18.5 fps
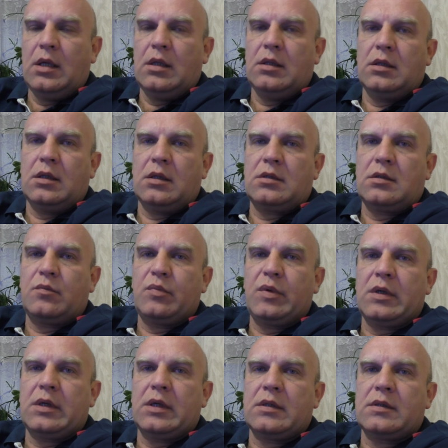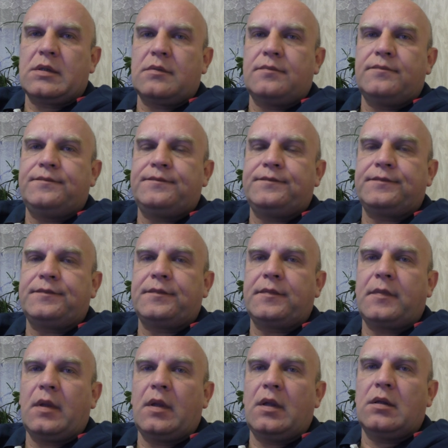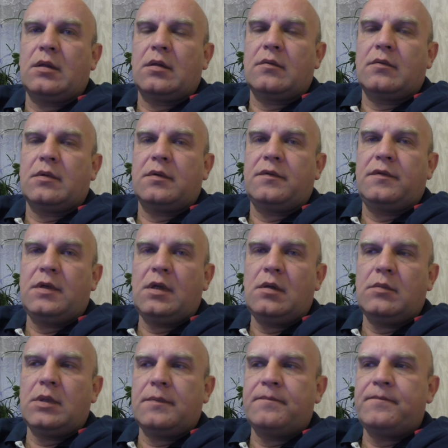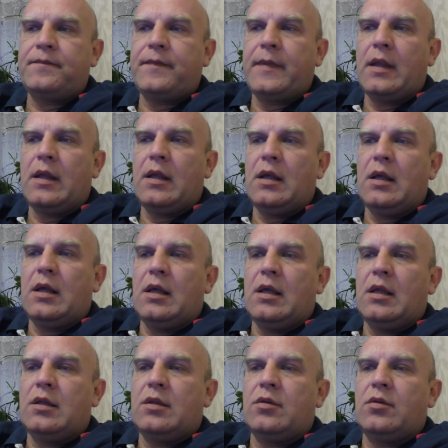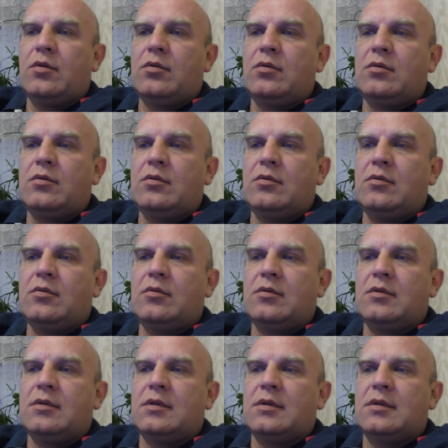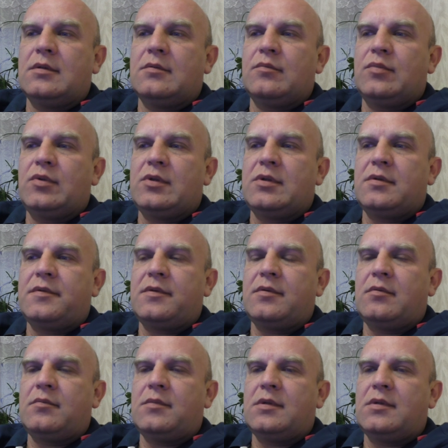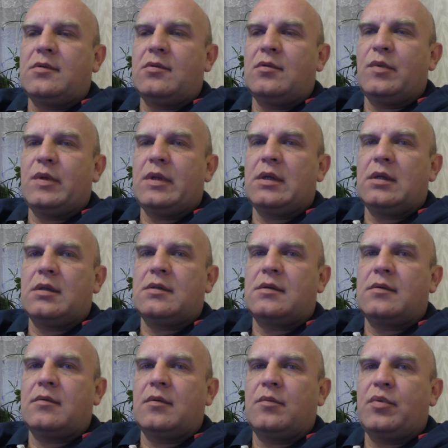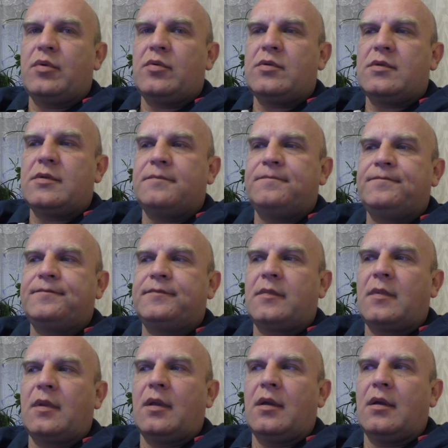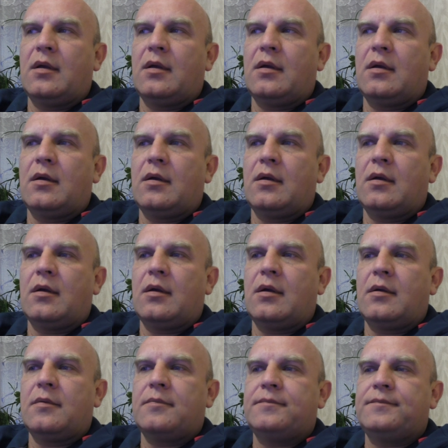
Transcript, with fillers: начат показ этого фильма. Но больше всего мне сегодня понравился вопрос, э,